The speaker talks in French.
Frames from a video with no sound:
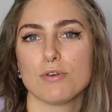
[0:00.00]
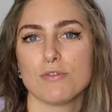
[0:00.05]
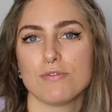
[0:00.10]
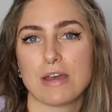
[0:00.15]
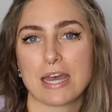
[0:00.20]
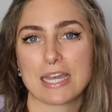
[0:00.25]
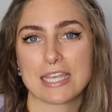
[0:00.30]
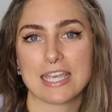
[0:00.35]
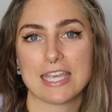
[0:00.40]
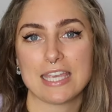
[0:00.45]
peuvent
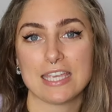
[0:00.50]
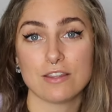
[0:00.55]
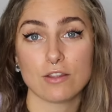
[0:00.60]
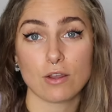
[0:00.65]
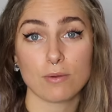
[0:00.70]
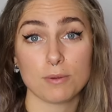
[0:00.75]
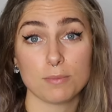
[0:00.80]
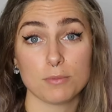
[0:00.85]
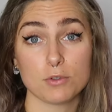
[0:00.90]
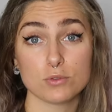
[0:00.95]
varier
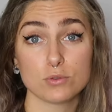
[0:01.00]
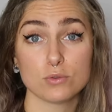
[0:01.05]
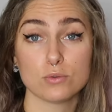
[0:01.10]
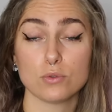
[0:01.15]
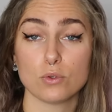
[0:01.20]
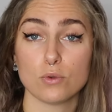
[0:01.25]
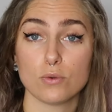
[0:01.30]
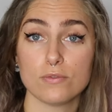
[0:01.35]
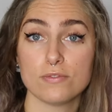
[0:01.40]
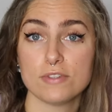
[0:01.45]
énormément
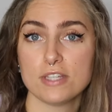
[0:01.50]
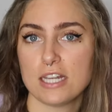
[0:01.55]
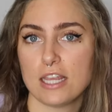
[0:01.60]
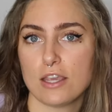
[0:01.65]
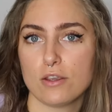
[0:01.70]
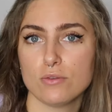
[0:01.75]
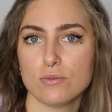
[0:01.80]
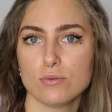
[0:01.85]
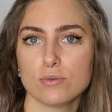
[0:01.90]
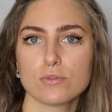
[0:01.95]
d'une ville
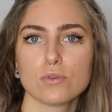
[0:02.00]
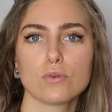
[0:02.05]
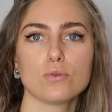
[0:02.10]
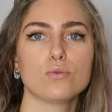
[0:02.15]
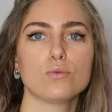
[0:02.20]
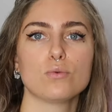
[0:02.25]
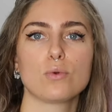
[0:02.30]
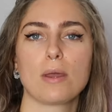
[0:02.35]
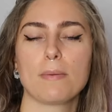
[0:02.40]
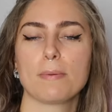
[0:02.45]
à une autre
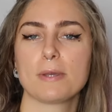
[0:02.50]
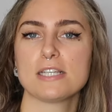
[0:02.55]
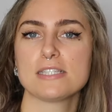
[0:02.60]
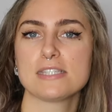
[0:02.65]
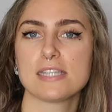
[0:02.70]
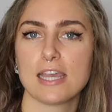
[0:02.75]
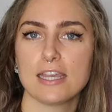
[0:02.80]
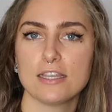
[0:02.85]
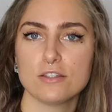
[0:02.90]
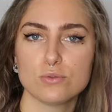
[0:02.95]
donc après
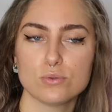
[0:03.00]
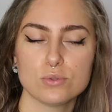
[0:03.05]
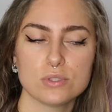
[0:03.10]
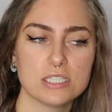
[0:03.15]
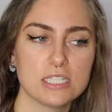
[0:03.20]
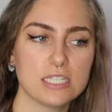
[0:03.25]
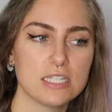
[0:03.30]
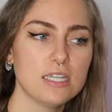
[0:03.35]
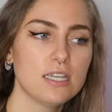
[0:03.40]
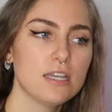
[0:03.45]
c'est à
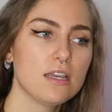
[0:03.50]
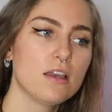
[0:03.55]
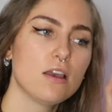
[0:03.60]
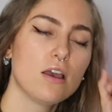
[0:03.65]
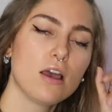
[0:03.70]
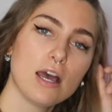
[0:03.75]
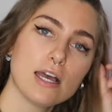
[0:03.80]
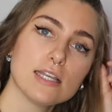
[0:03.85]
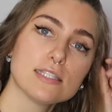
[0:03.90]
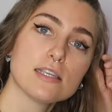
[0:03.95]
étudier
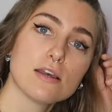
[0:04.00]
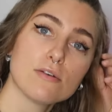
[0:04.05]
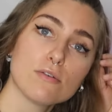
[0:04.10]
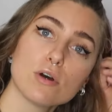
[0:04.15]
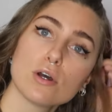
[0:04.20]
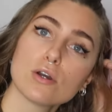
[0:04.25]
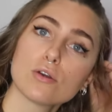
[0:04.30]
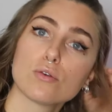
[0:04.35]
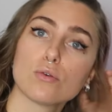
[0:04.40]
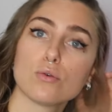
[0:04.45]
à
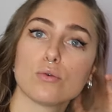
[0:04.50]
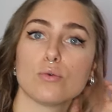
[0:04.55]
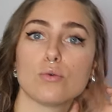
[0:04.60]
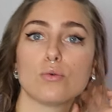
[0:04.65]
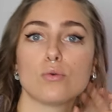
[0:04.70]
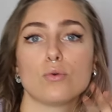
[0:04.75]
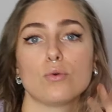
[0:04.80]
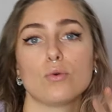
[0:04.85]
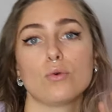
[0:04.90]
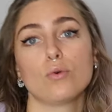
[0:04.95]
savoir
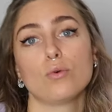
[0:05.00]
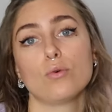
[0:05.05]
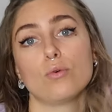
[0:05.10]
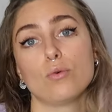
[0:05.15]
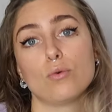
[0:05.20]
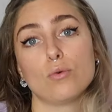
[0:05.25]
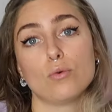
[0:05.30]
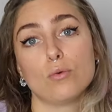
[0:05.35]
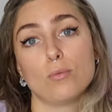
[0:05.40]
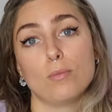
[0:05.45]
que
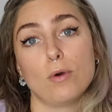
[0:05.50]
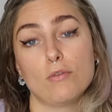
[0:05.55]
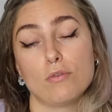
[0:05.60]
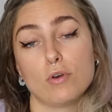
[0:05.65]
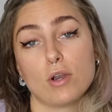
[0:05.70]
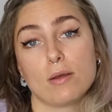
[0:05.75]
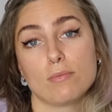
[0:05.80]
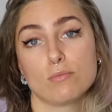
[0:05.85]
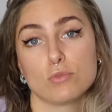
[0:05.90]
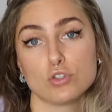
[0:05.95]
euh, bah
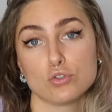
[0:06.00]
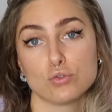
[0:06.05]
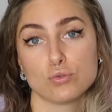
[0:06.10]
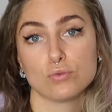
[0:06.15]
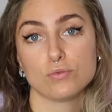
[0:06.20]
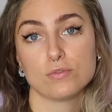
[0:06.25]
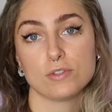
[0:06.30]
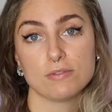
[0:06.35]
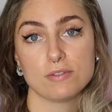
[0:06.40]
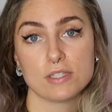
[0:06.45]
voilà moi je
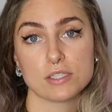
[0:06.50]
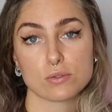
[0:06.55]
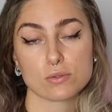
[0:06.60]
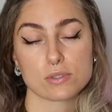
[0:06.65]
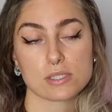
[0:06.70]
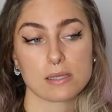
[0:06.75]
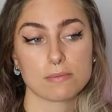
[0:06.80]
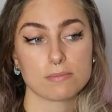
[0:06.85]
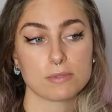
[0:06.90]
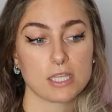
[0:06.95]
vivais sur
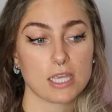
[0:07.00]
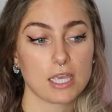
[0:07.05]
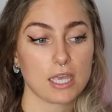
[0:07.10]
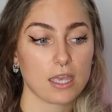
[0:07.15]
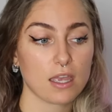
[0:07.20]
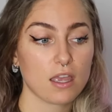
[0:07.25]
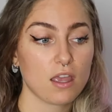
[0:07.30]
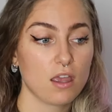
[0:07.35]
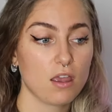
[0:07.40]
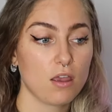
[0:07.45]
Saint-Pierre